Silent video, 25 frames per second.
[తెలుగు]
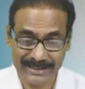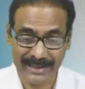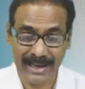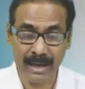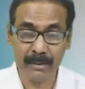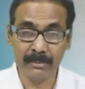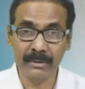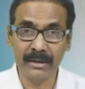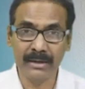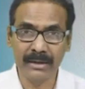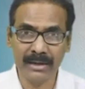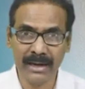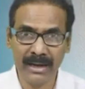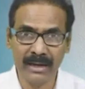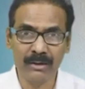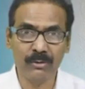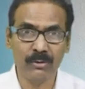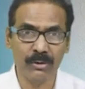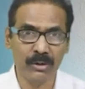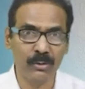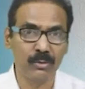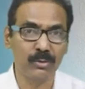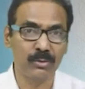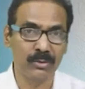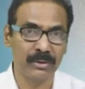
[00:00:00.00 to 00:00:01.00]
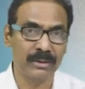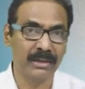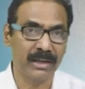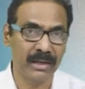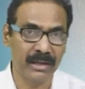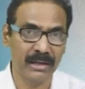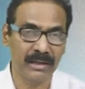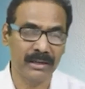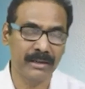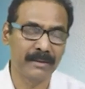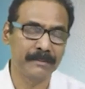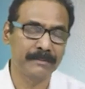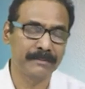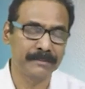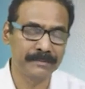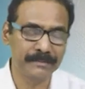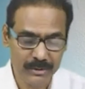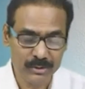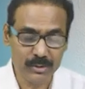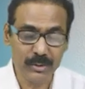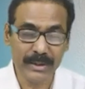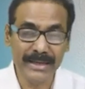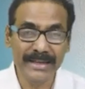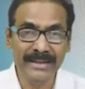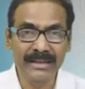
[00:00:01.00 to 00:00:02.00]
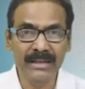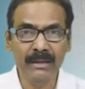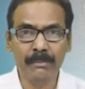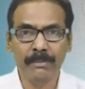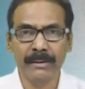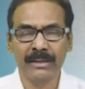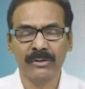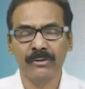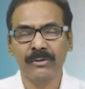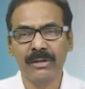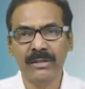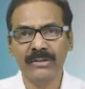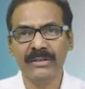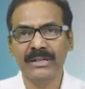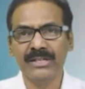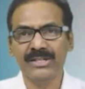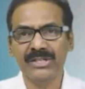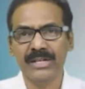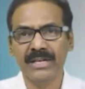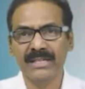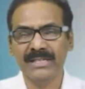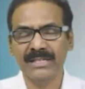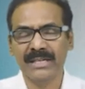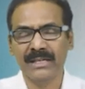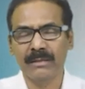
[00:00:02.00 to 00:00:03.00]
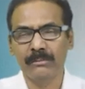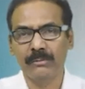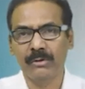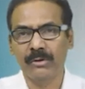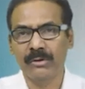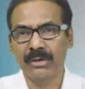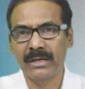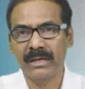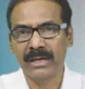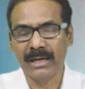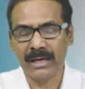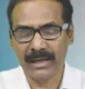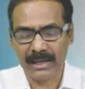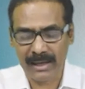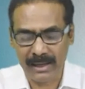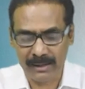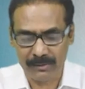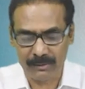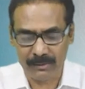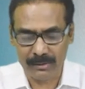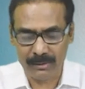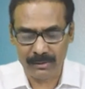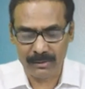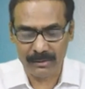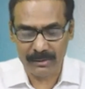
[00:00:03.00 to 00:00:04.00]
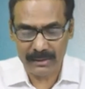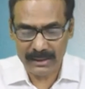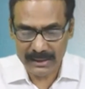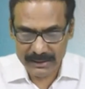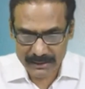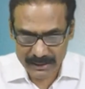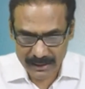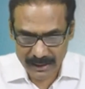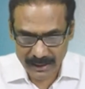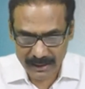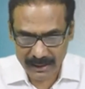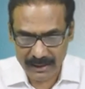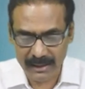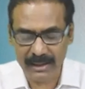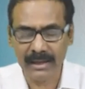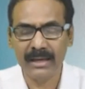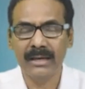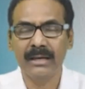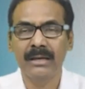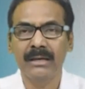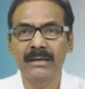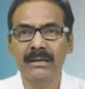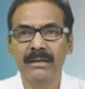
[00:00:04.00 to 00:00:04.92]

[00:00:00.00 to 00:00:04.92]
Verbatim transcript: క్యాబినెట్ ర్యాంక్ కూడా ఉంటుంది దానికి సో ఇన్ని పదవులు ఎందుకు ఇచ్చాడు జగన్మోహన్ రెడ్డి ఆ కాలంలో ఎందుకంటే